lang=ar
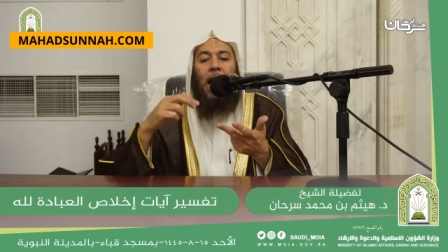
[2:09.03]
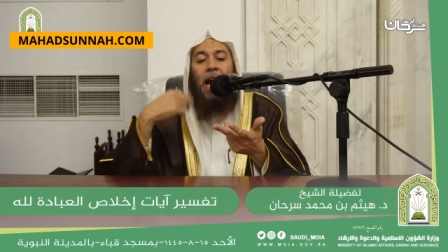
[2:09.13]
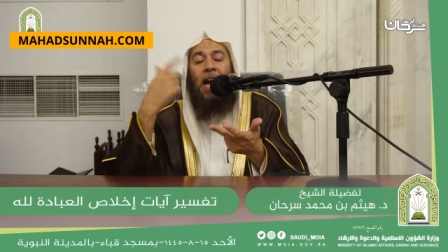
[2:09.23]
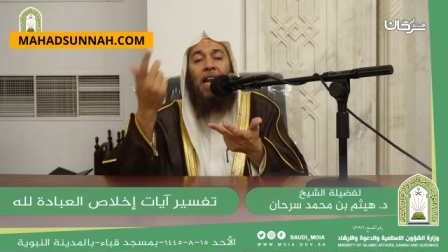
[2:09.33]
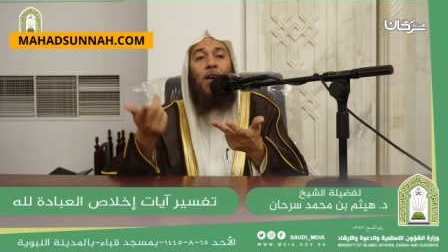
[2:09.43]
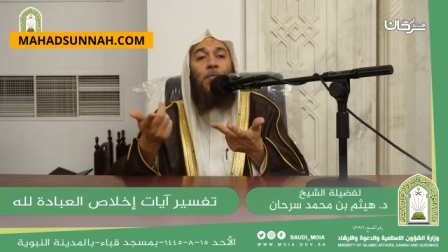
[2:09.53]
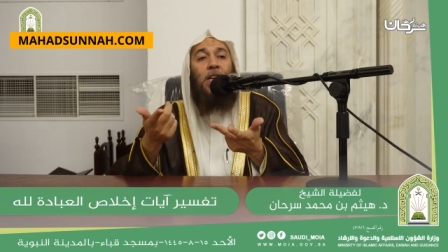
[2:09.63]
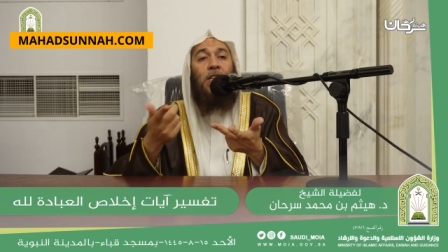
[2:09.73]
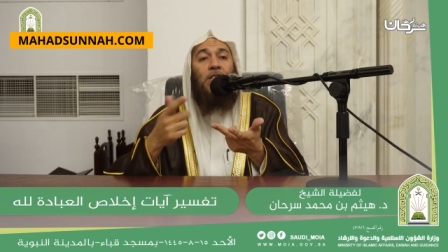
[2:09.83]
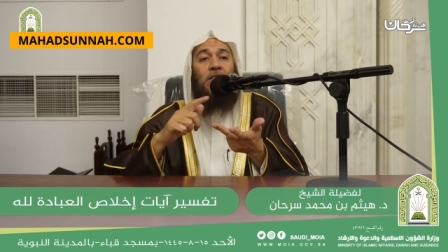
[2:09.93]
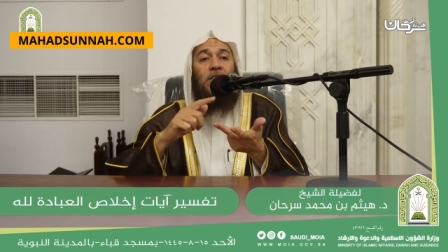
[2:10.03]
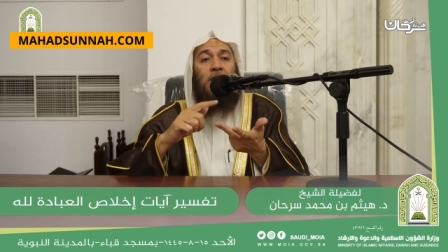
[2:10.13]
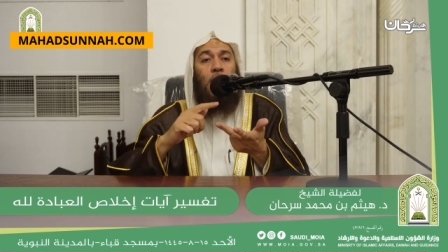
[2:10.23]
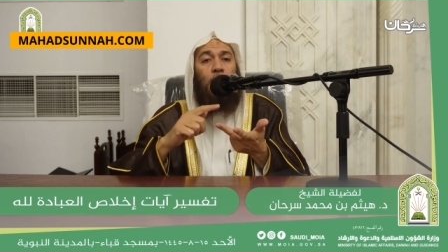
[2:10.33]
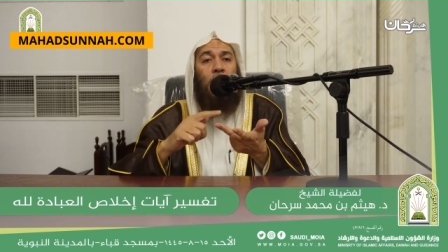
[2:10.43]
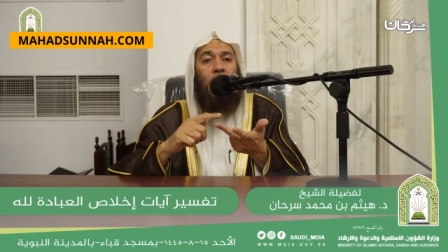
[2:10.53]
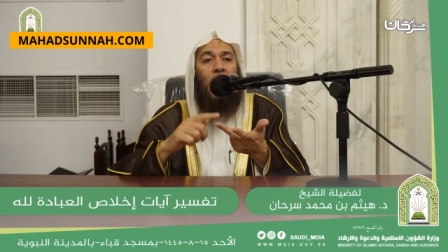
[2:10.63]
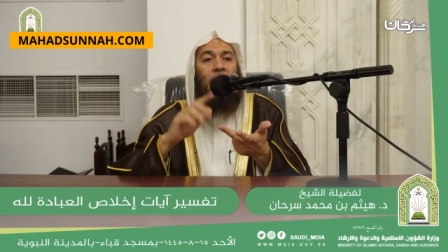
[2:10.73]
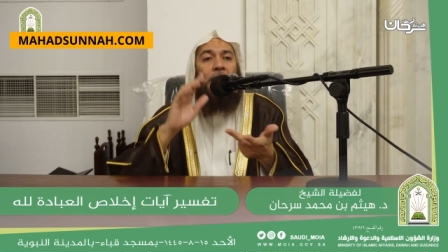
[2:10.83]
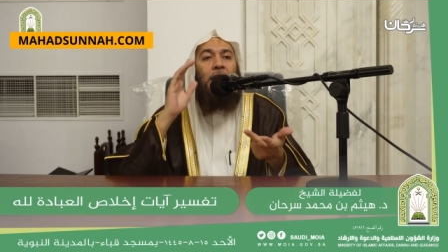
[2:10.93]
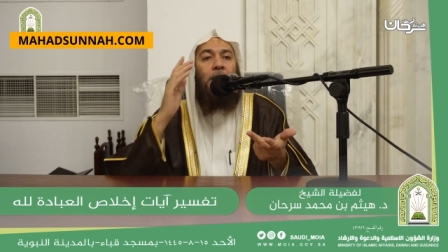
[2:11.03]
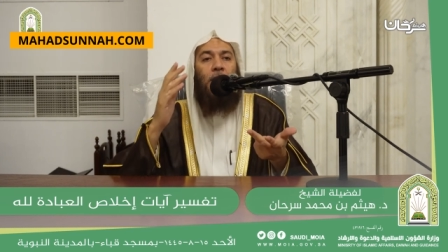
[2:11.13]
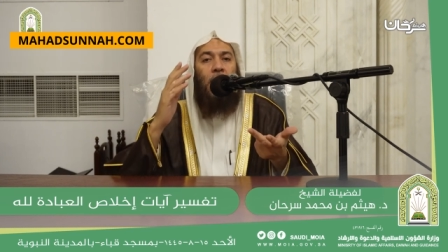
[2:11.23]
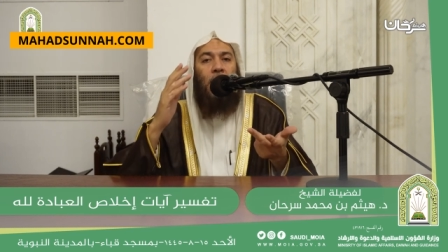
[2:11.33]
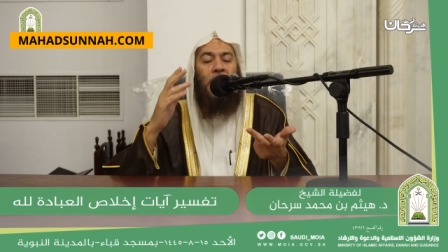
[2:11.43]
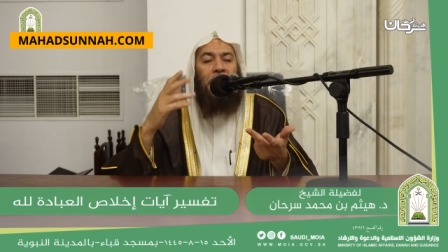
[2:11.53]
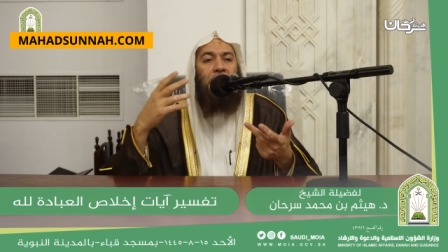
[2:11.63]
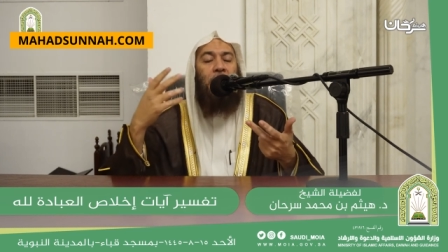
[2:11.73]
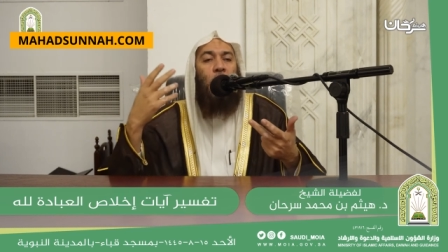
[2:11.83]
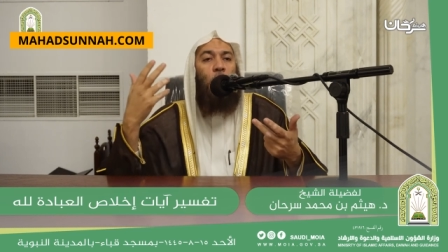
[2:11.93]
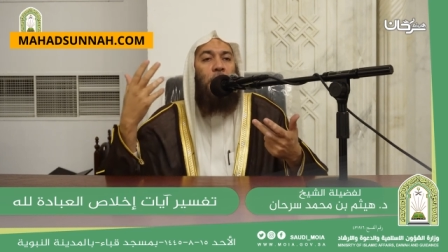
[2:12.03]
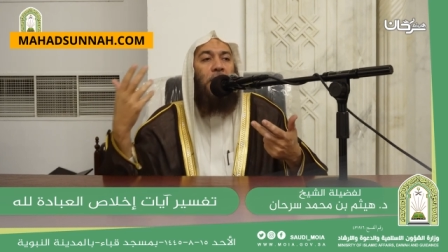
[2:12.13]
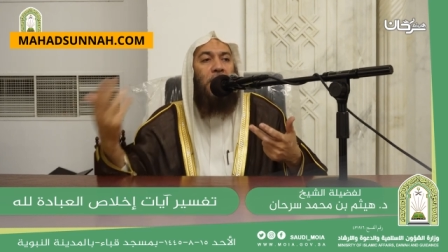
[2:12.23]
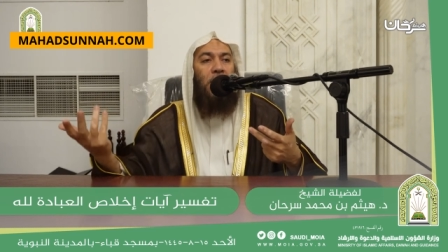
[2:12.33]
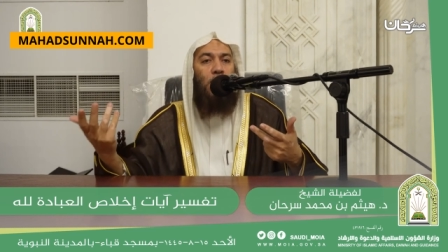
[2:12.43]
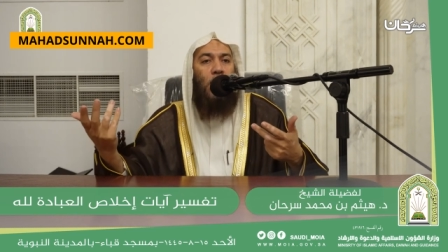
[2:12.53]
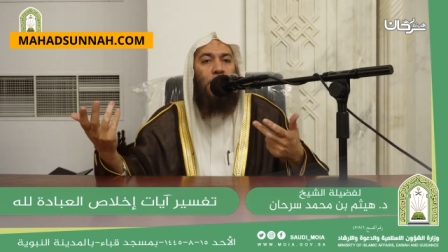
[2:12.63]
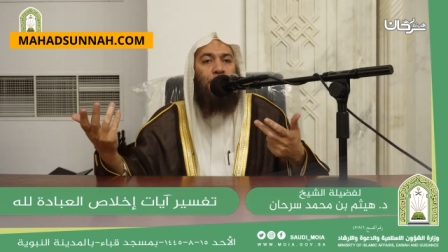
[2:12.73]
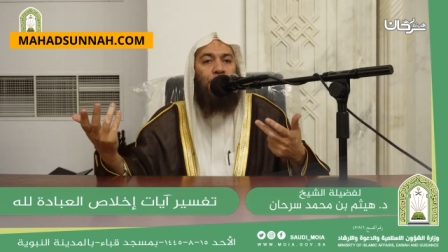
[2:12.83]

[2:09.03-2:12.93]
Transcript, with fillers: اعلى من الصبر الرضا عنده النعمه